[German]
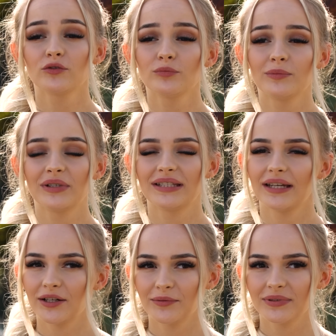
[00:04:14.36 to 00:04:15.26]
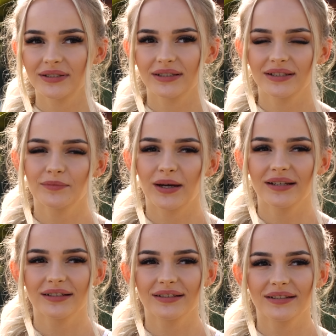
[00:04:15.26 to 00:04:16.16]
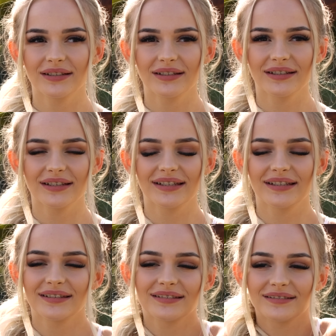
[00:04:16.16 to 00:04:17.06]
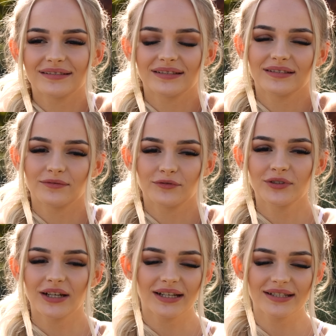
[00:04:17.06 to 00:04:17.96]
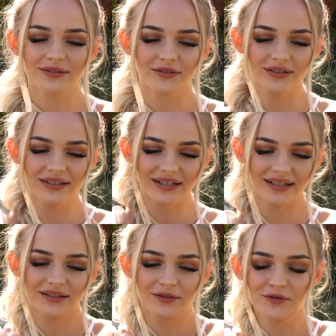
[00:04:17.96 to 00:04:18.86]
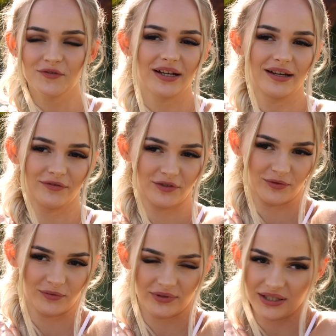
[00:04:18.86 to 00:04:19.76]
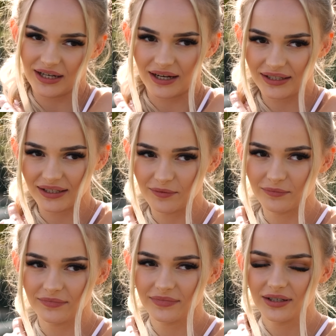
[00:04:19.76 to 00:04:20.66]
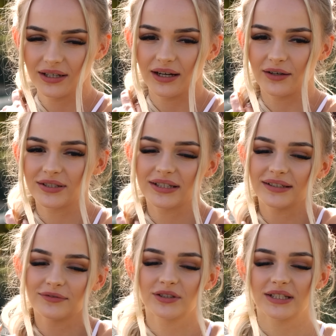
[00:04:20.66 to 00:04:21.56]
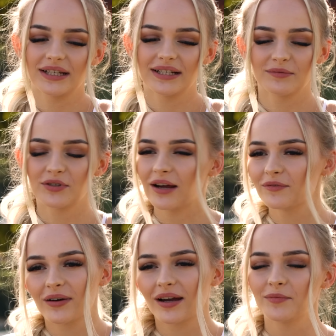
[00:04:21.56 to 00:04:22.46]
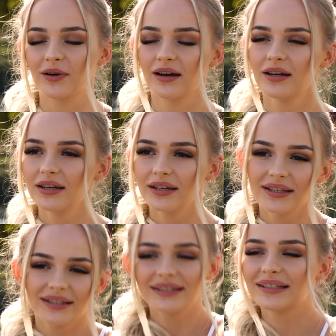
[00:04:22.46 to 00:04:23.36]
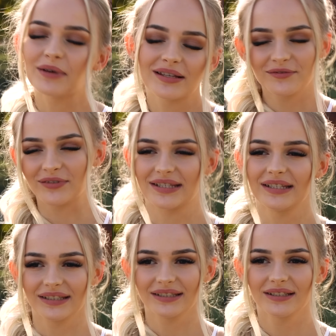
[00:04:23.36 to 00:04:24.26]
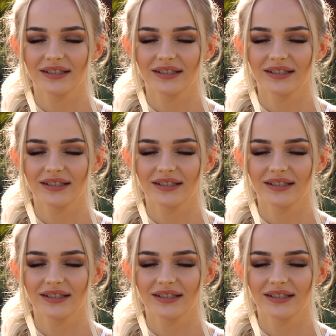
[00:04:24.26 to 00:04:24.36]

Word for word: so über mich selbst. Ich meine, ich würde Alessio doch nicht einen Knutschfleck einfach so in der Nacht geben. Außer ich würde das halt im Schlaf machen, aber ich mache sowas nicht.